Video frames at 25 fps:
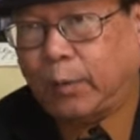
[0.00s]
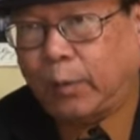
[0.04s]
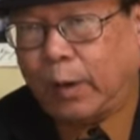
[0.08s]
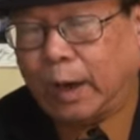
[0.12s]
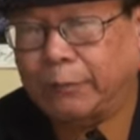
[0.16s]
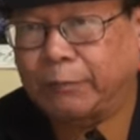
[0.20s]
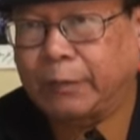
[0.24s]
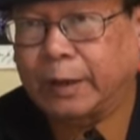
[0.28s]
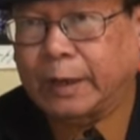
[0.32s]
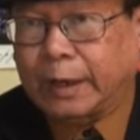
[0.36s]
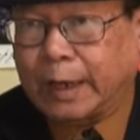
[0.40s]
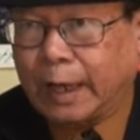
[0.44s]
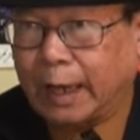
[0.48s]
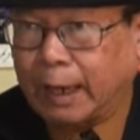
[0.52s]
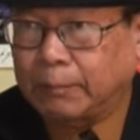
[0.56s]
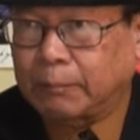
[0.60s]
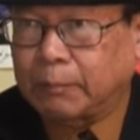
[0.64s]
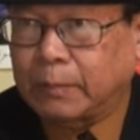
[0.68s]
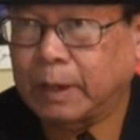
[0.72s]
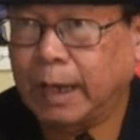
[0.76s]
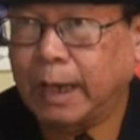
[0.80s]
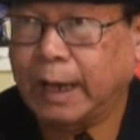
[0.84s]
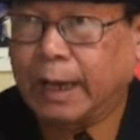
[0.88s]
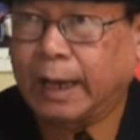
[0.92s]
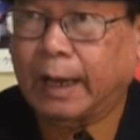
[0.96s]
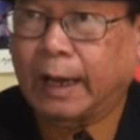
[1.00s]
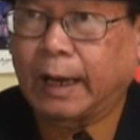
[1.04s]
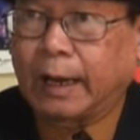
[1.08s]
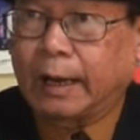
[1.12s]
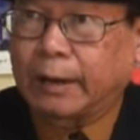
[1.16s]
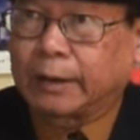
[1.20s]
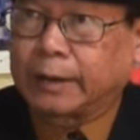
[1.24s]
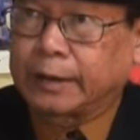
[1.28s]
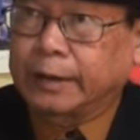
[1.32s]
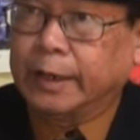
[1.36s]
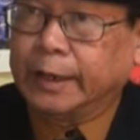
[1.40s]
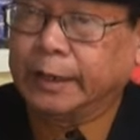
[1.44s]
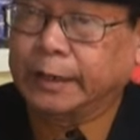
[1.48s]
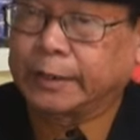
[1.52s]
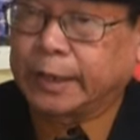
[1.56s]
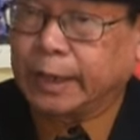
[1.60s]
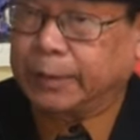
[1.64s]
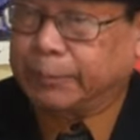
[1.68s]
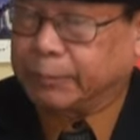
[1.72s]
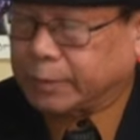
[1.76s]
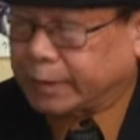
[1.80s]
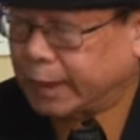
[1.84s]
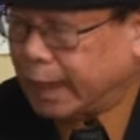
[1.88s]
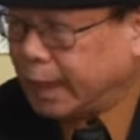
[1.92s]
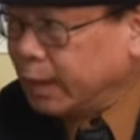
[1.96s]
quan Việt Nam để đi
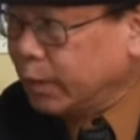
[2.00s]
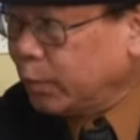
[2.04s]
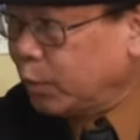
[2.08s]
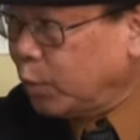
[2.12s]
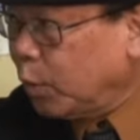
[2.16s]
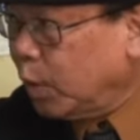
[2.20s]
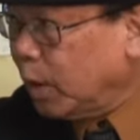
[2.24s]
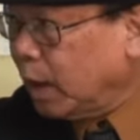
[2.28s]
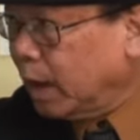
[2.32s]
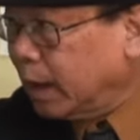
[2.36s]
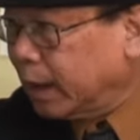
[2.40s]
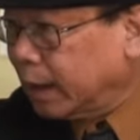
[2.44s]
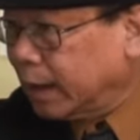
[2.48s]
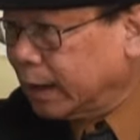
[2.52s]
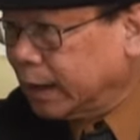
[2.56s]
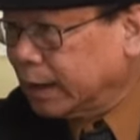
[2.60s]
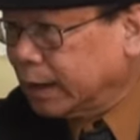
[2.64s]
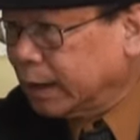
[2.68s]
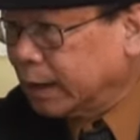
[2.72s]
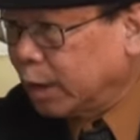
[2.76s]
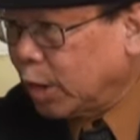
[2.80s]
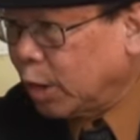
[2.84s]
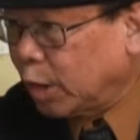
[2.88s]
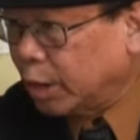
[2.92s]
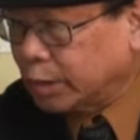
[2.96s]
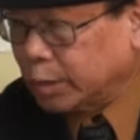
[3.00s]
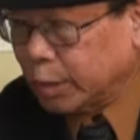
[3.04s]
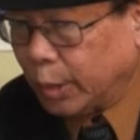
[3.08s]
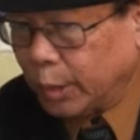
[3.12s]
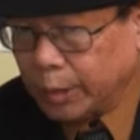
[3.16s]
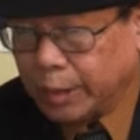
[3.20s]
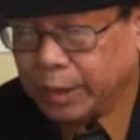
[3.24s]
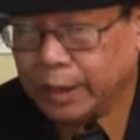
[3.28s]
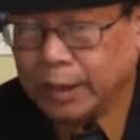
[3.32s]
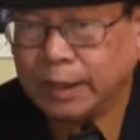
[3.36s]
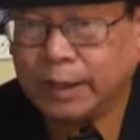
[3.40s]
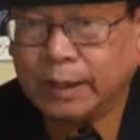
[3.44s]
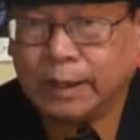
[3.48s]
tìm xác của à, con tôi,